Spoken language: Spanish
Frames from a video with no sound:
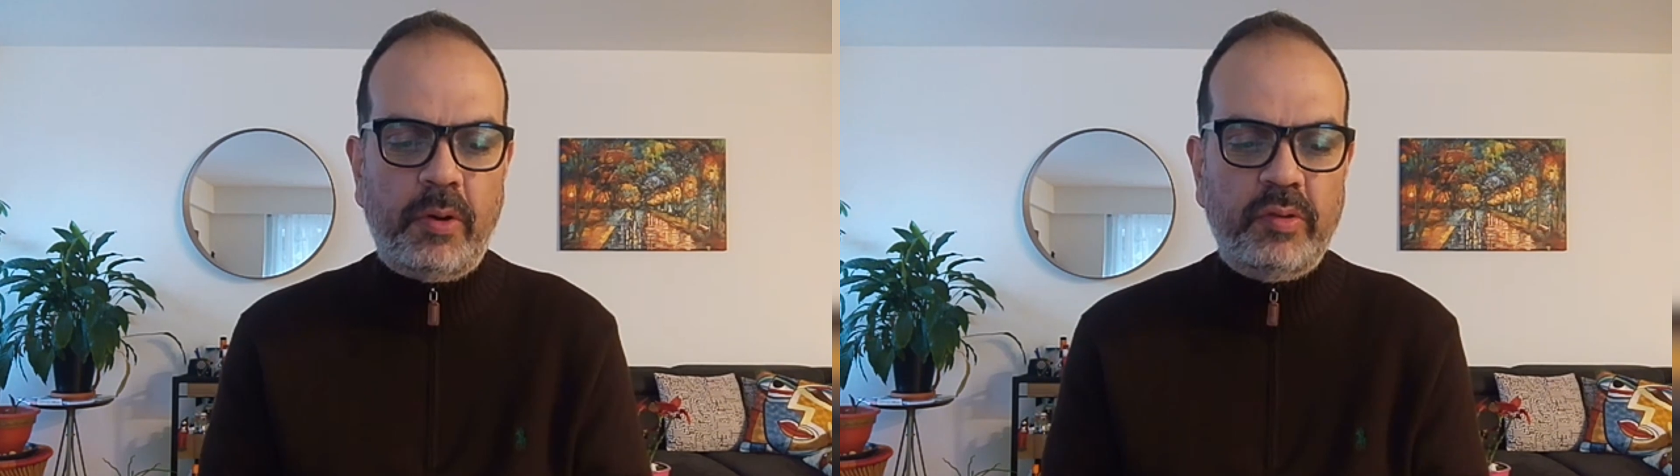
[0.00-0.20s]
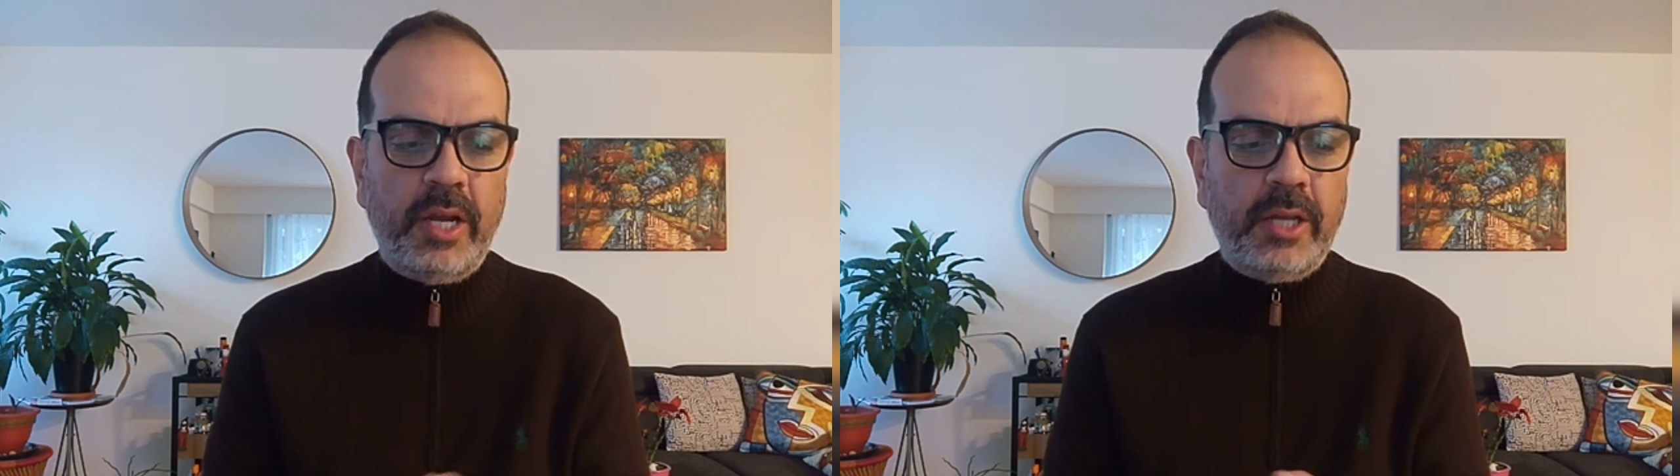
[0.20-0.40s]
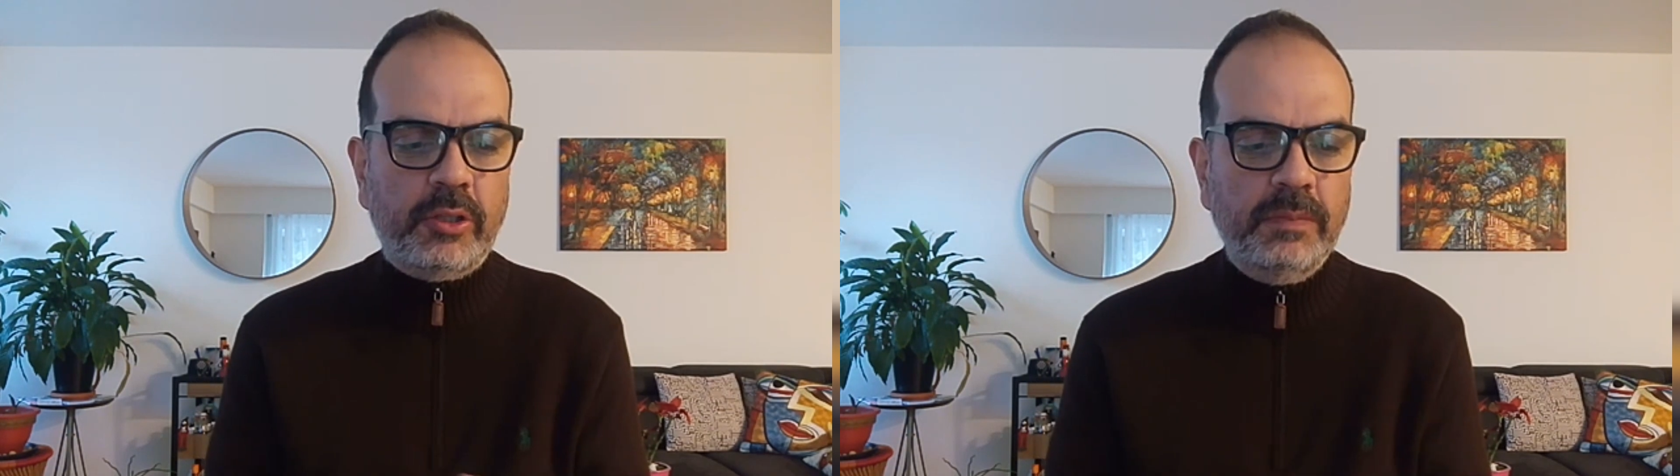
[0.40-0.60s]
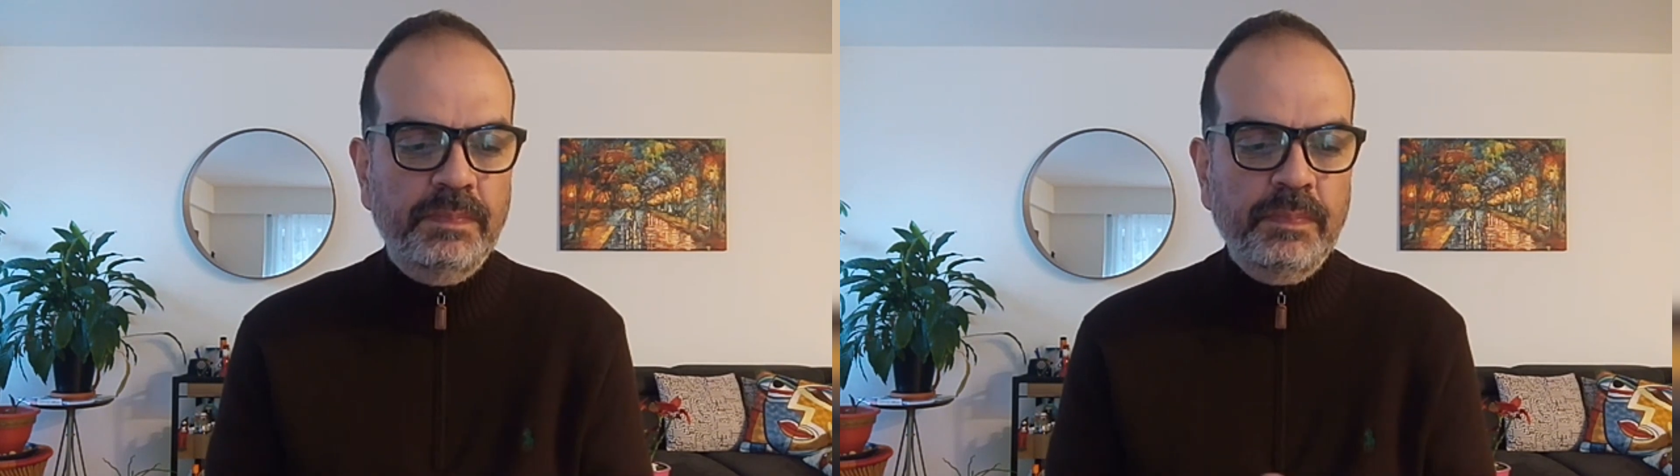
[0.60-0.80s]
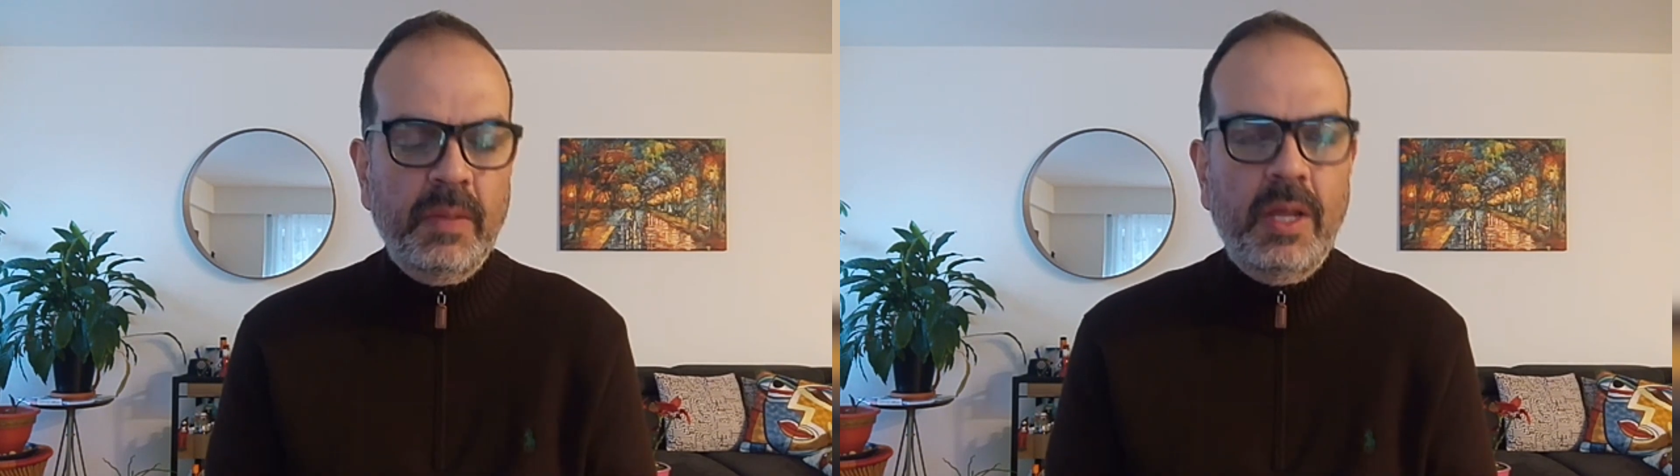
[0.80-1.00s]
por
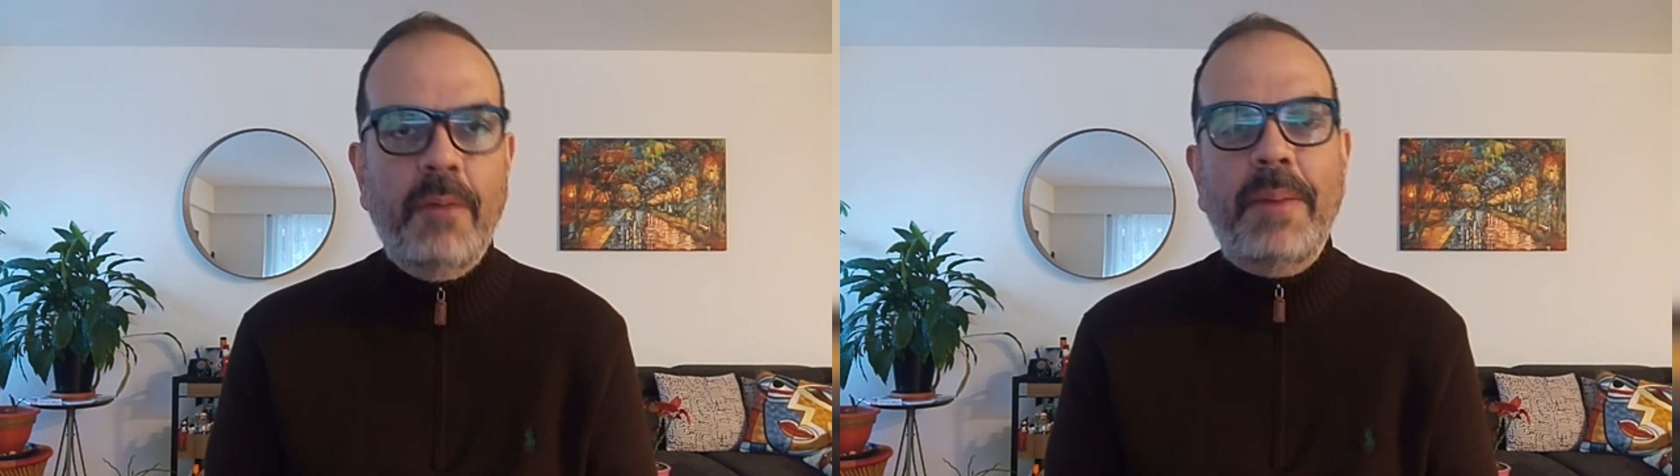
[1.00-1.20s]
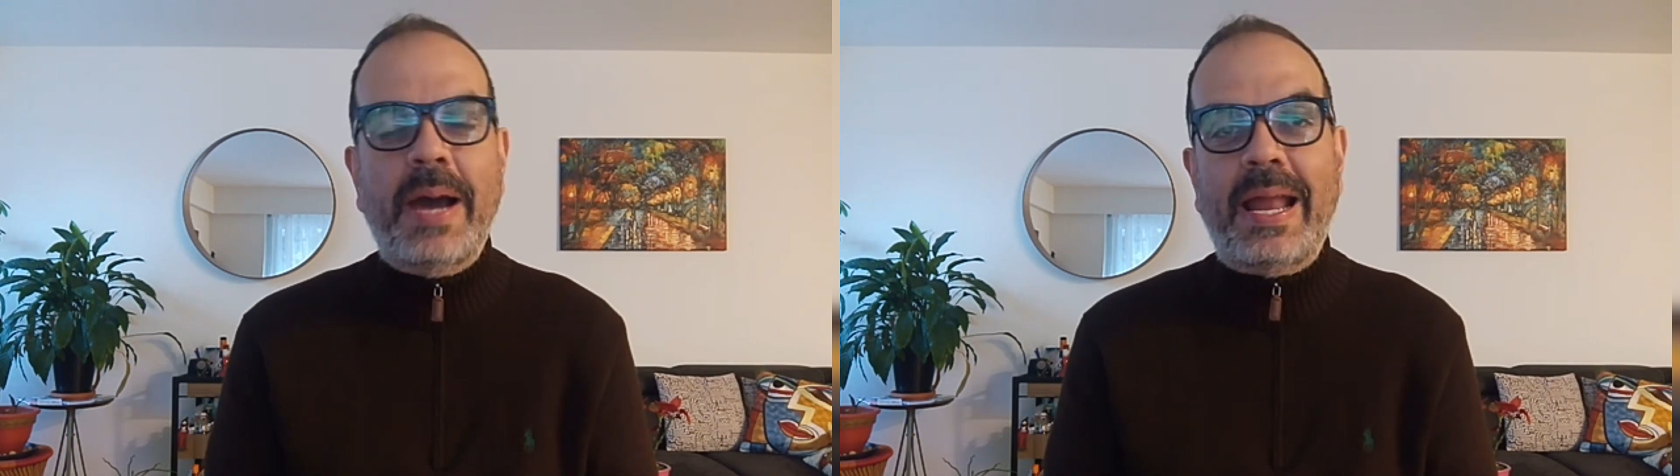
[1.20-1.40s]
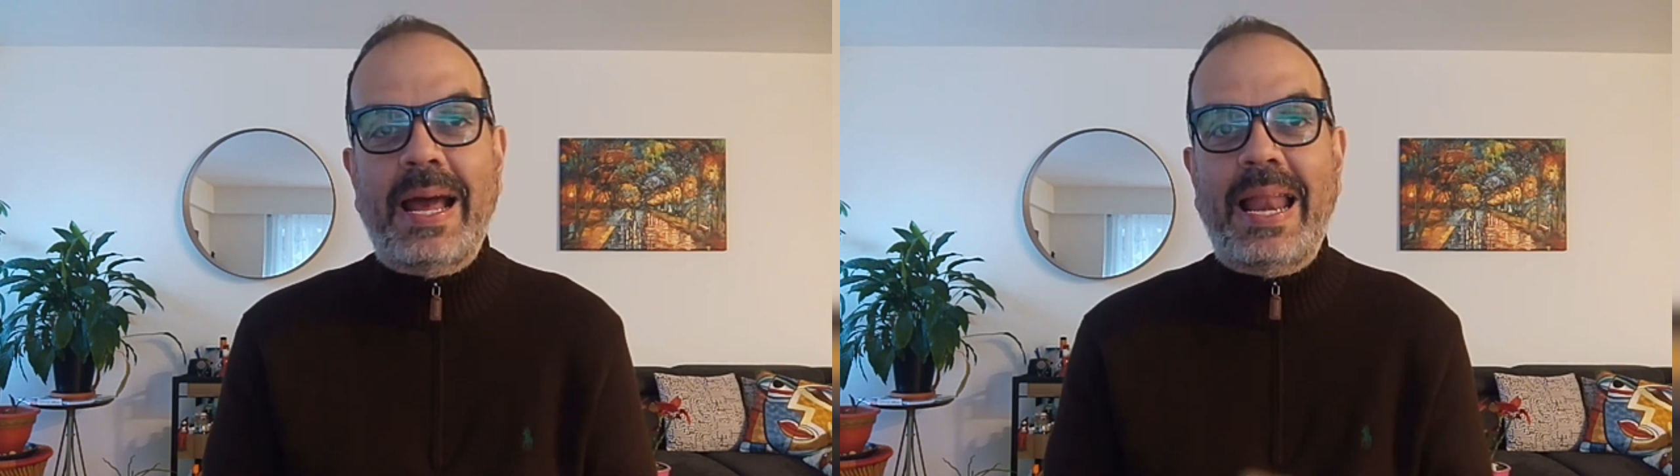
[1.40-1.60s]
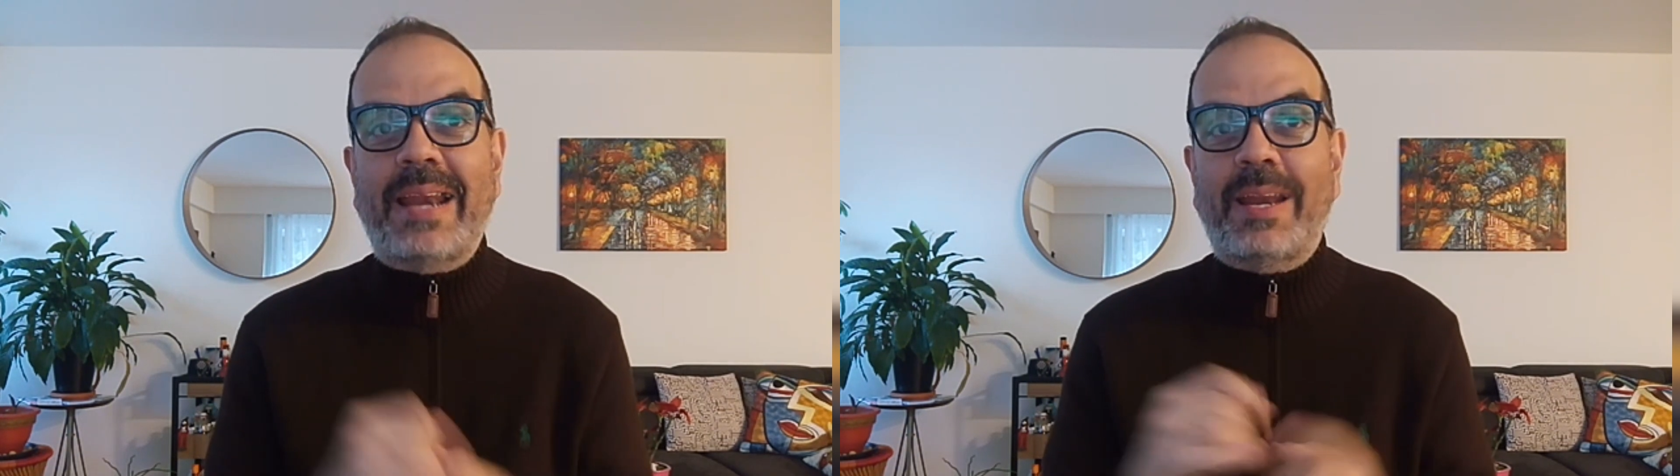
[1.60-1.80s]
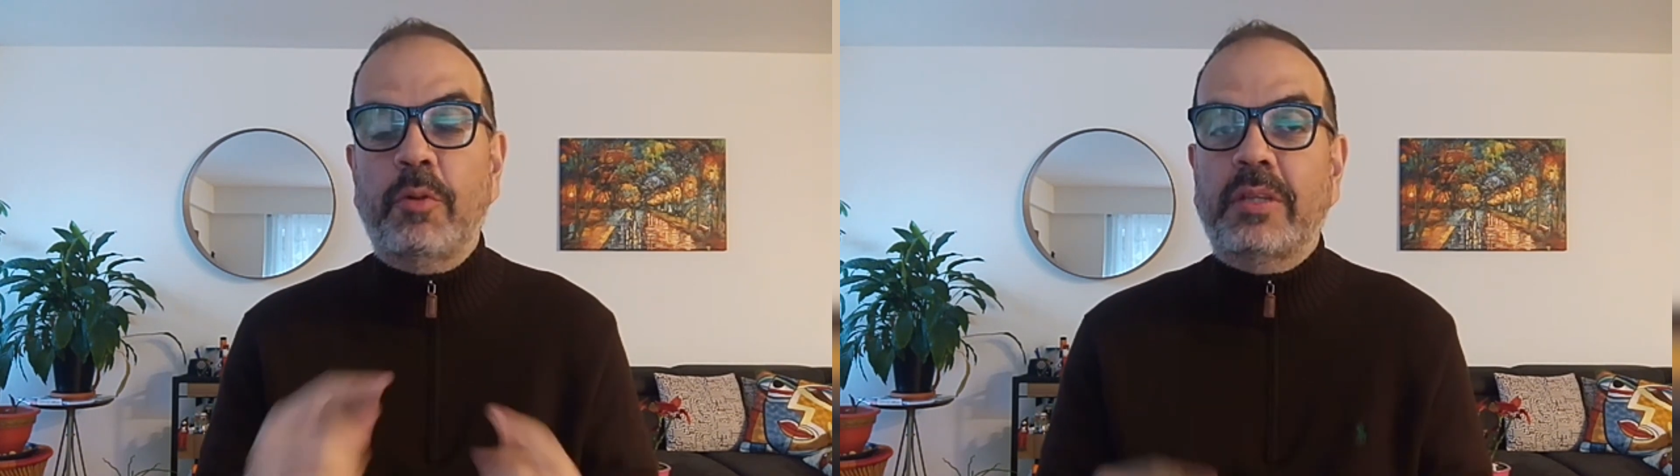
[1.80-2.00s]
cierto, para
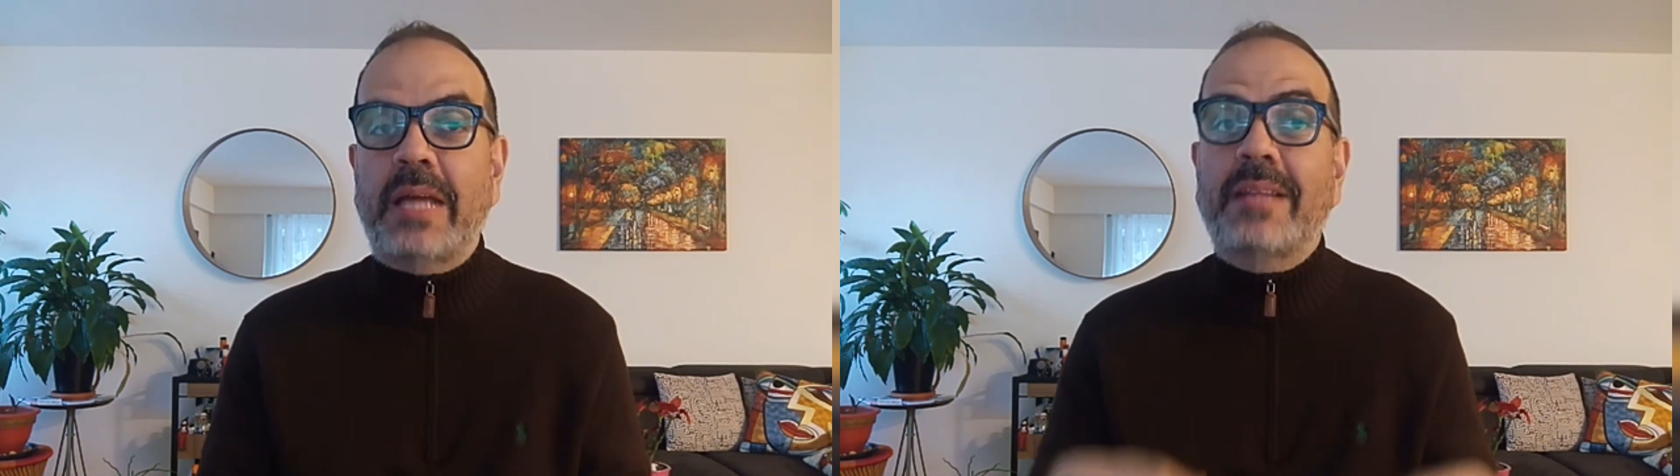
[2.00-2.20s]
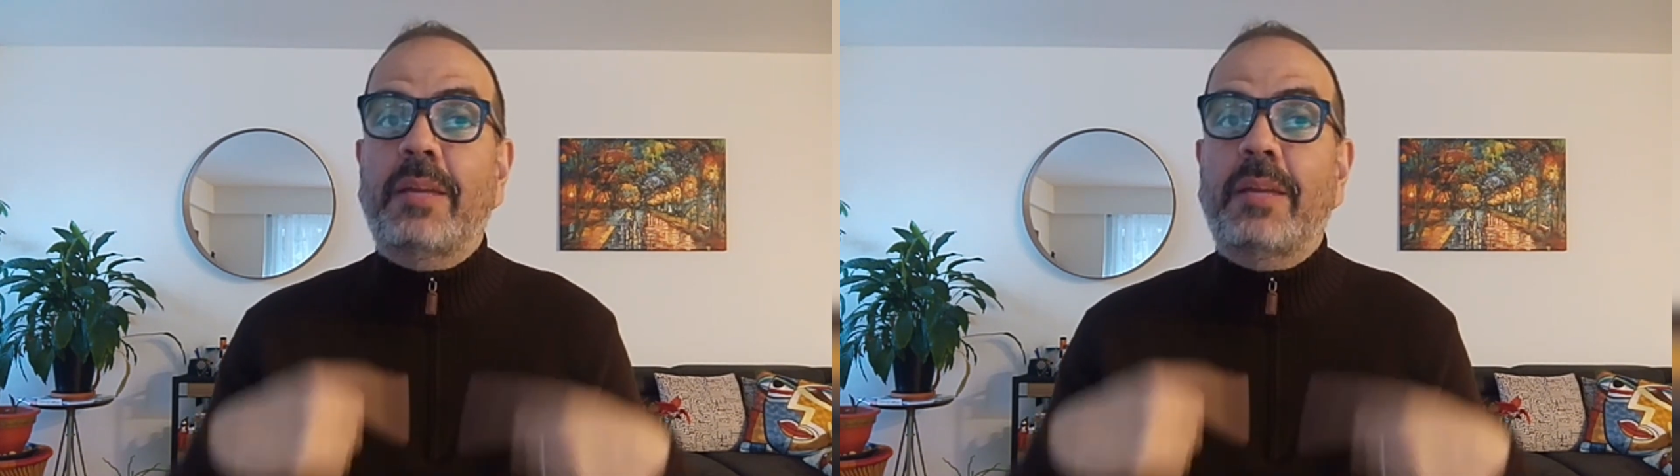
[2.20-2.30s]
la remontada.